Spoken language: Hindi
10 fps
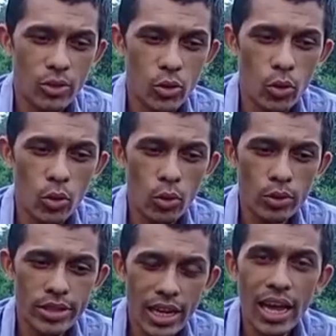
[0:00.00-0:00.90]
जो
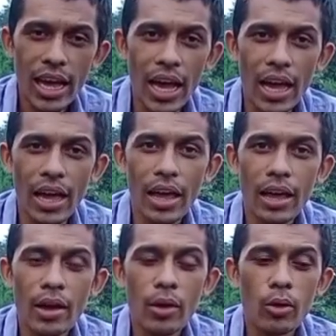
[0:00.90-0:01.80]
चलाया है
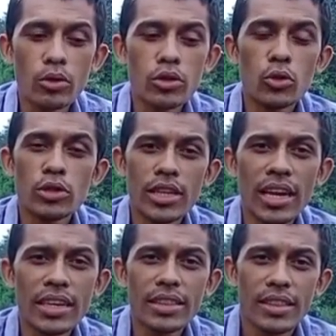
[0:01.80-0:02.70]
उस
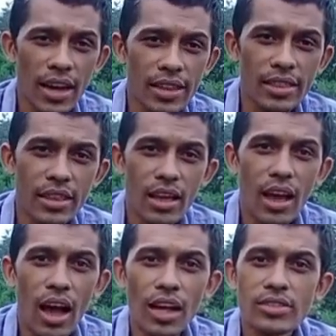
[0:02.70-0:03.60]
योजना के तहत
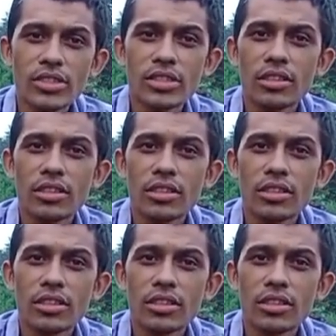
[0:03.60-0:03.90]
आज